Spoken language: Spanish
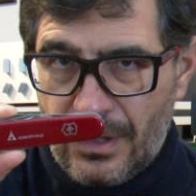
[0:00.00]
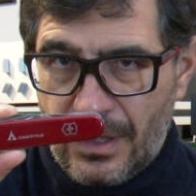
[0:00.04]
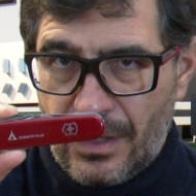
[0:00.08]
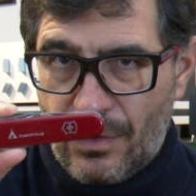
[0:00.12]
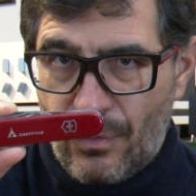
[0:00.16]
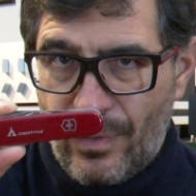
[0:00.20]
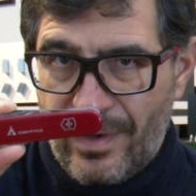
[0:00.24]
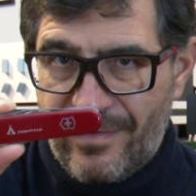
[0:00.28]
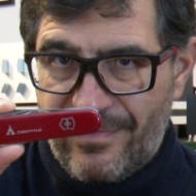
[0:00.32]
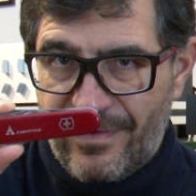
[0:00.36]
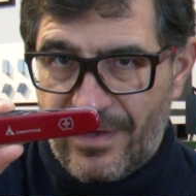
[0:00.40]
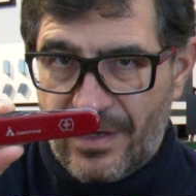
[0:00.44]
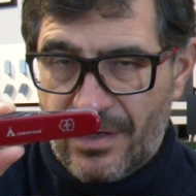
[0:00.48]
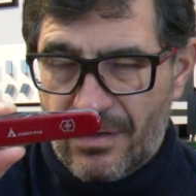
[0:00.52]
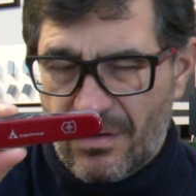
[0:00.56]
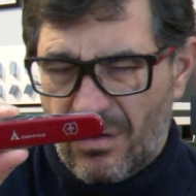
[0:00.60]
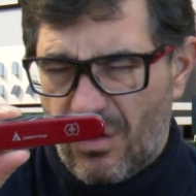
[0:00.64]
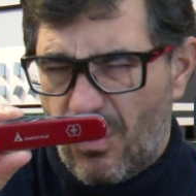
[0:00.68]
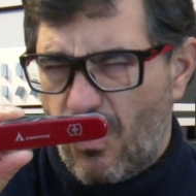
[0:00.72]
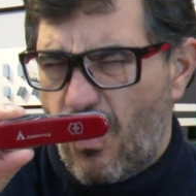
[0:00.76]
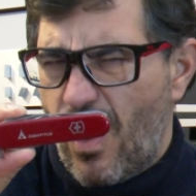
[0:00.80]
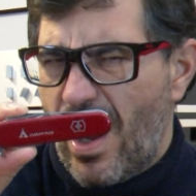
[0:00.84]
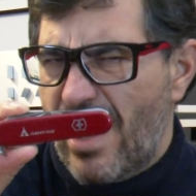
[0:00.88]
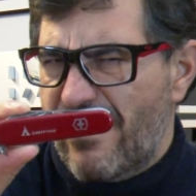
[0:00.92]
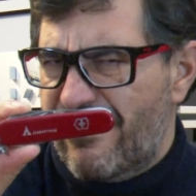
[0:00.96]
y Wi-Fi o
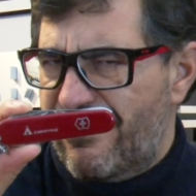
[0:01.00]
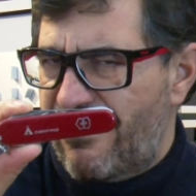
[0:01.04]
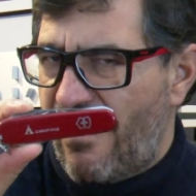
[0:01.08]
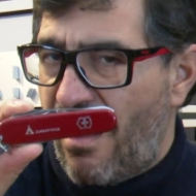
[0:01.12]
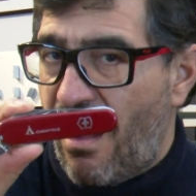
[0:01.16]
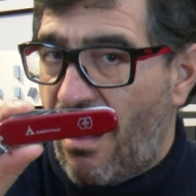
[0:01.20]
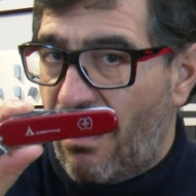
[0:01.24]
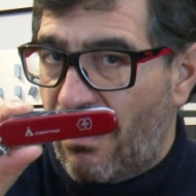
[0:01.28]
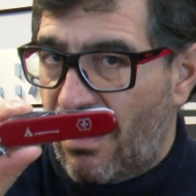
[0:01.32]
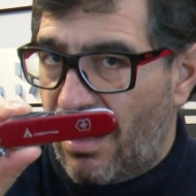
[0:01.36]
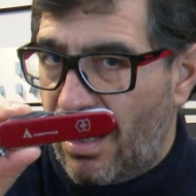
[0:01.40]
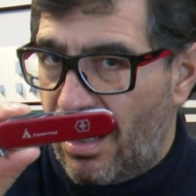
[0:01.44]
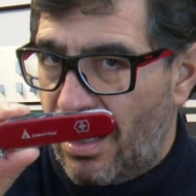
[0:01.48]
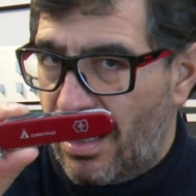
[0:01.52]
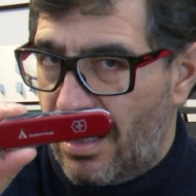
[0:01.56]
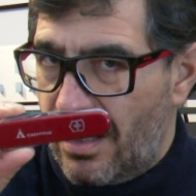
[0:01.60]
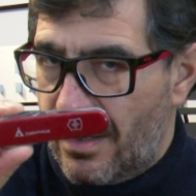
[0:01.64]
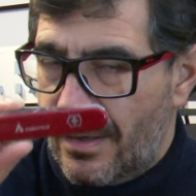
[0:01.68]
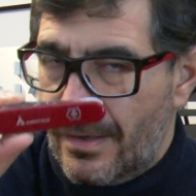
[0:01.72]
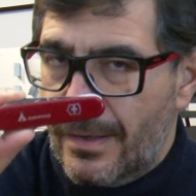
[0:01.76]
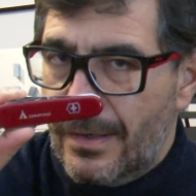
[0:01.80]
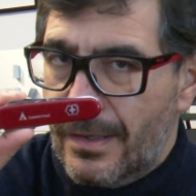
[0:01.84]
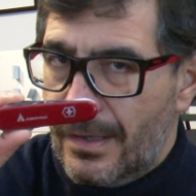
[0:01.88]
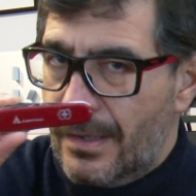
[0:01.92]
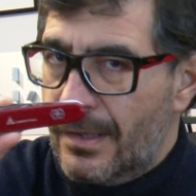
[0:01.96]
Wi-Fi.
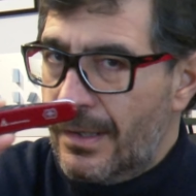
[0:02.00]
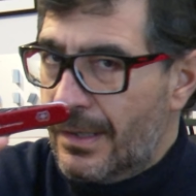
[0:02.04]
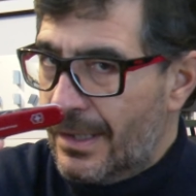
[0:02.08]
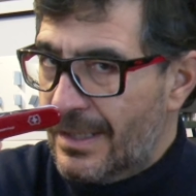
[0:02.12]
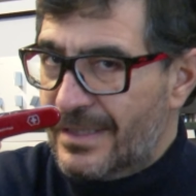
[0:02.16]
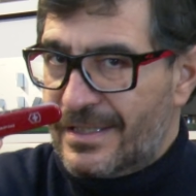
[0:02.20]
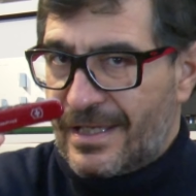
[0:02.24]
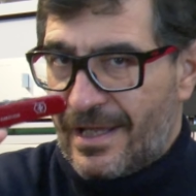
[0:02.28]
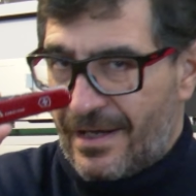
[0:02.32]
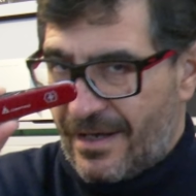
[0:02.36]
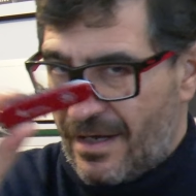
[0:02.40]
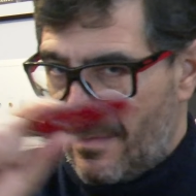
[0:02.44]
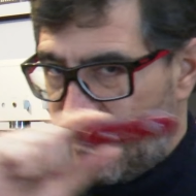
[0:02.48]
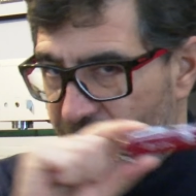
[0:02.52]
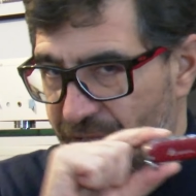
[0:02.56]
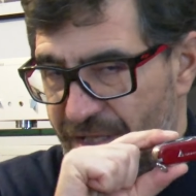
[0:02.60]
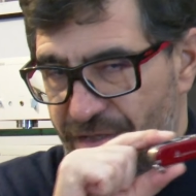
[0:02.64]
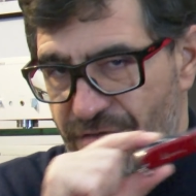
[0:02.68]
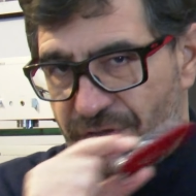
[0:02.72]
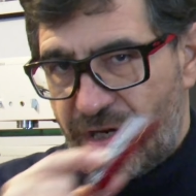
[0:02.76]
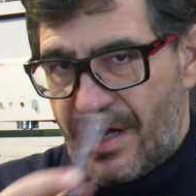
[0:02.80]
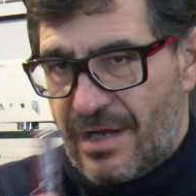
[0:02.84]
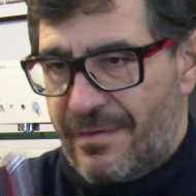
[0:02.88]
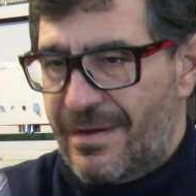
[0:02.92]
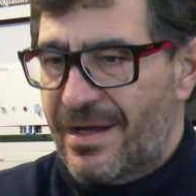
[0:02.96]
Es que realmente es
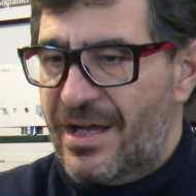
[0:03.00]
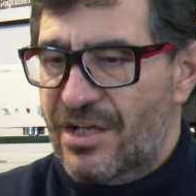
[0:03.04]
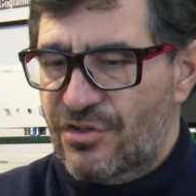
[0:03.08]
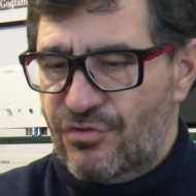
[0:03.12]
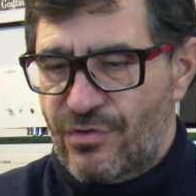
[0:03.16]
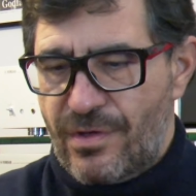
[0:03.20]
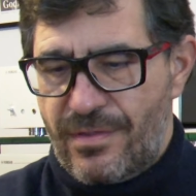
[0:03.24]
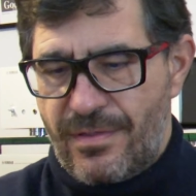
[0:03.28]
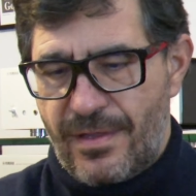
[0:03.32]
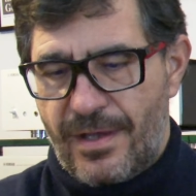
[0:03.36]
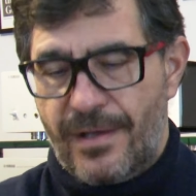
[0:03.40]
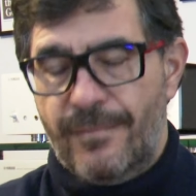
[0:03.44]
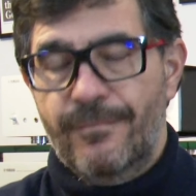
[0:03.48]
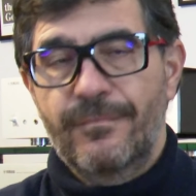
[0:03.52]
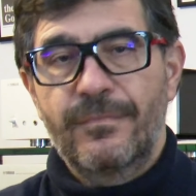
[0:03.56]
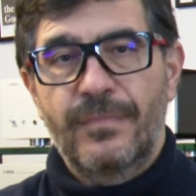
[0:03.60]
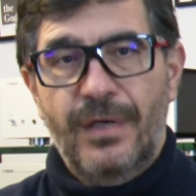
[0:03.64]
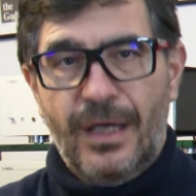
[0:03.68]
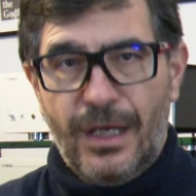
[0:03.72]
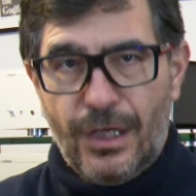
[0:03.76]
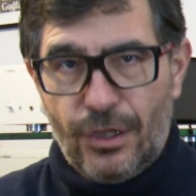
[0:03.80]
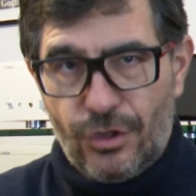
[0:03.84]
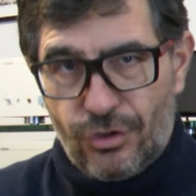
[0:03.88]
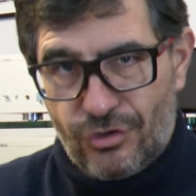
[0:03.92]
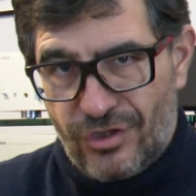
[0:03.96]
una navaja suiza.
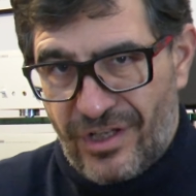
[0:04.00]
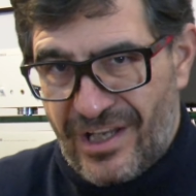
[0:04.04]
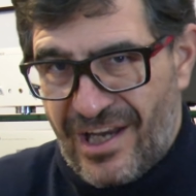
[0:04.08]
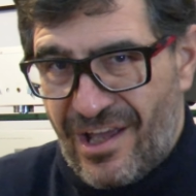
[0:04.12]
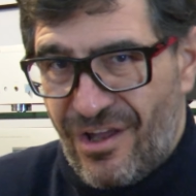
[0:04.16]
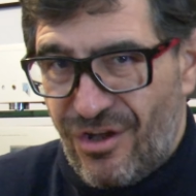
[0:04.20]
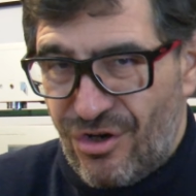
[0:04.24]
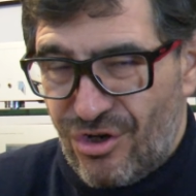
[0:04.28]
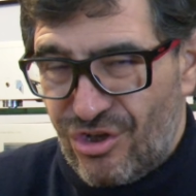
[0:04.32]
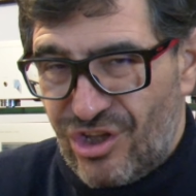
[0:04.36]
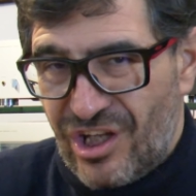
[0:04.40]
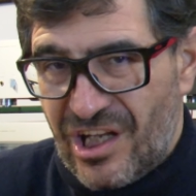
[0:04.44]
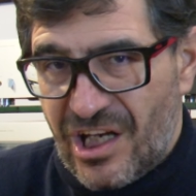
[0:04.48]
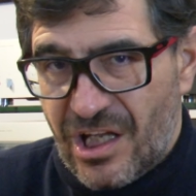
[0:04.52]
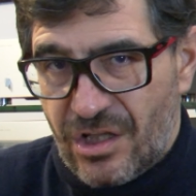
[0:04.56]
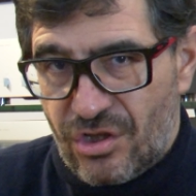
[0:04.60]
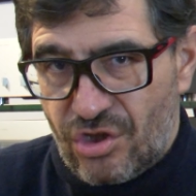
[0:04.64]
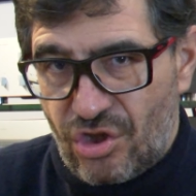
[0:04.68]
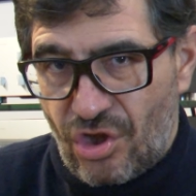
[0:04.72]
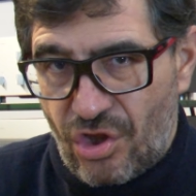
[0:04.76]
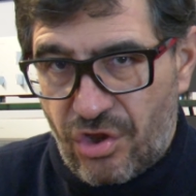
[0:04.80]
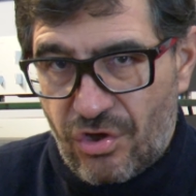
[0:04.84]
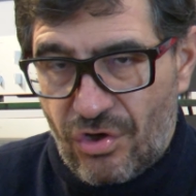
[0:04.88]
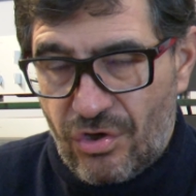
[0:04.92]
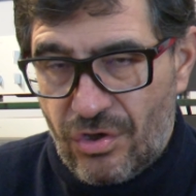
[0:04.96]
El condenado lo tiene
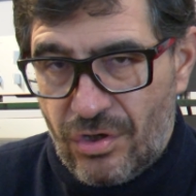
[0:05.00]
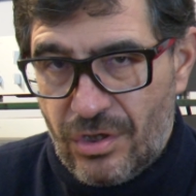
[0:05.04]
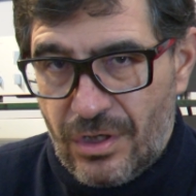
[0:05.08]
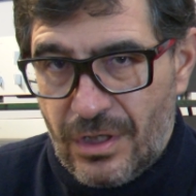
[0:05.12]
todo.